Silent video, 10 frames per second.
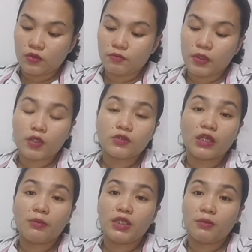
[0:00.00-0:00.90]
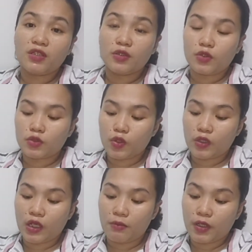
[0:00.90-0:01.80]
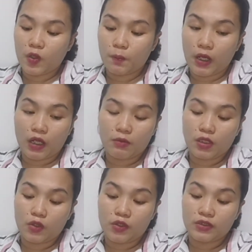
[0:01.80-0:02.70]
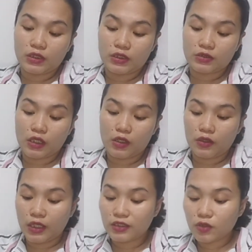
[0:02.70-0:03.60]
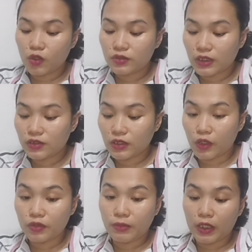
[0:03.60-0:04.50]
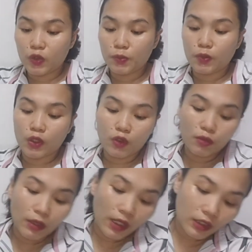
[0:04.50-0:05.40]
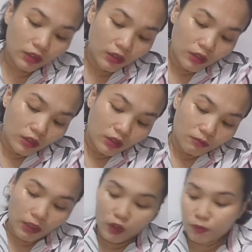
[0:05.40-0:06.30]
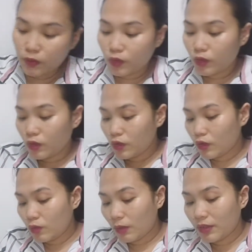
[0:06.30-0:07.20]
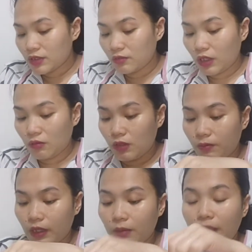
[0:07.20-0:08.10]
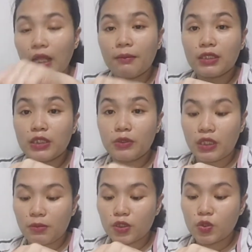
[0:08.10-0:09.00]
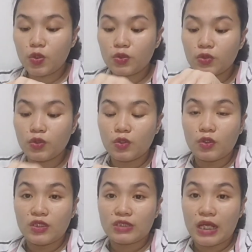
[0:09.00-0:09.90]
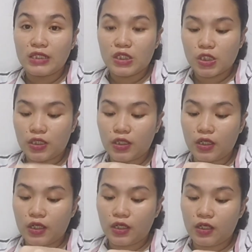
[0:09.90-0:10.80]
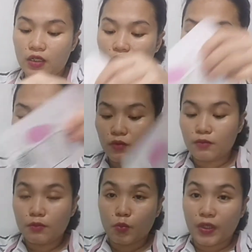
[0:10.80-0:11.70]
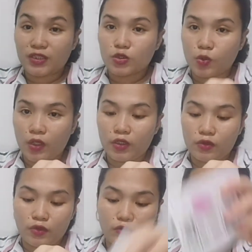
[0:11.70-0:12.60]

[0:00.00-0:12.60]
pero sabi naman ni doktora, meron pa kaming ultrasound, last ultrasound bago po ako, ma'am bago po lumabas si baby para malaman daw namin kung saan na siya naka-pwesto ngayon.